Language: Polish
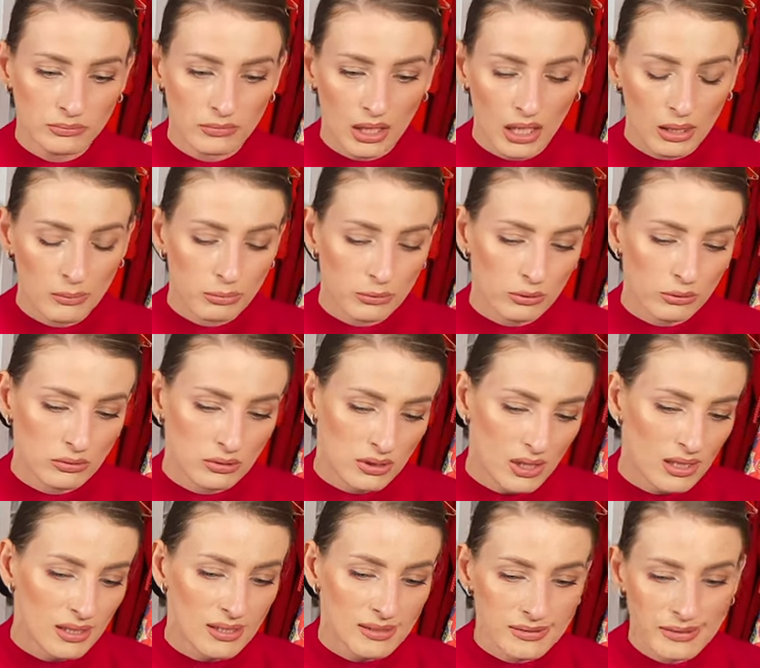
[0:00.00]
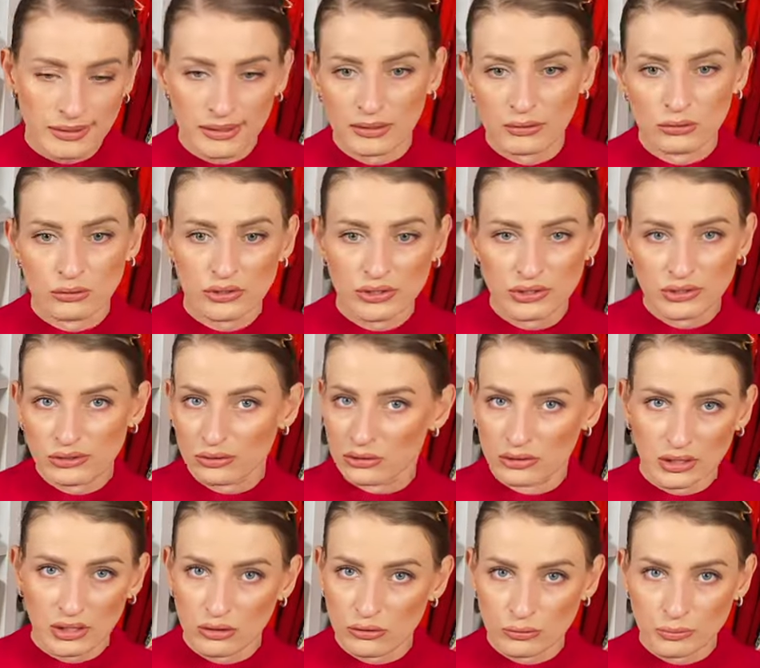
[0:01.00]
albo nie na Zalando, gdzieś od
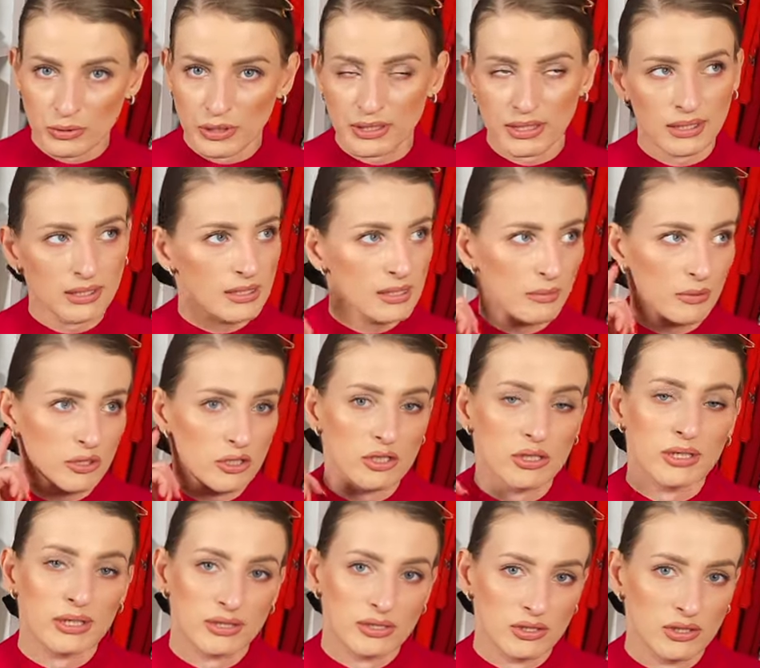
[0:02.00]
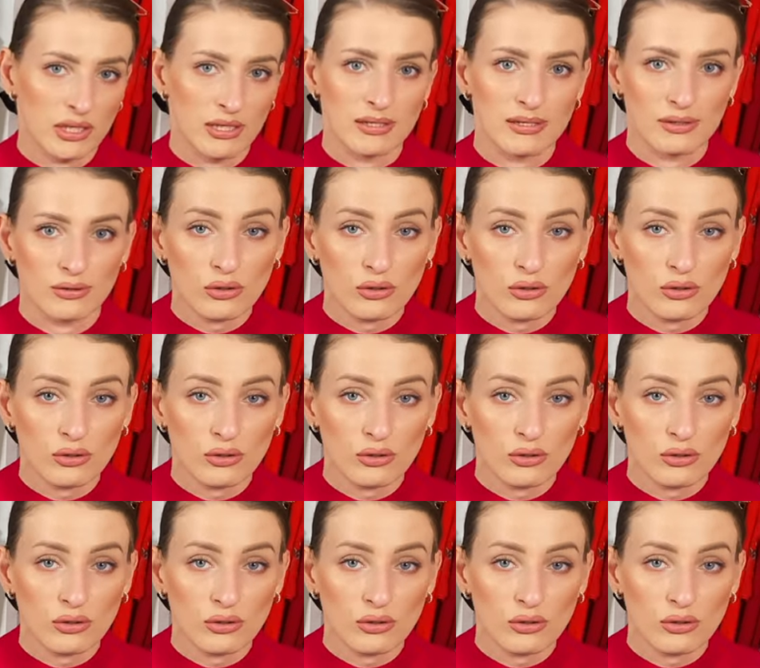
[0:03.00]
jakiegoś projektanta zobaczyć kilka tysięcy.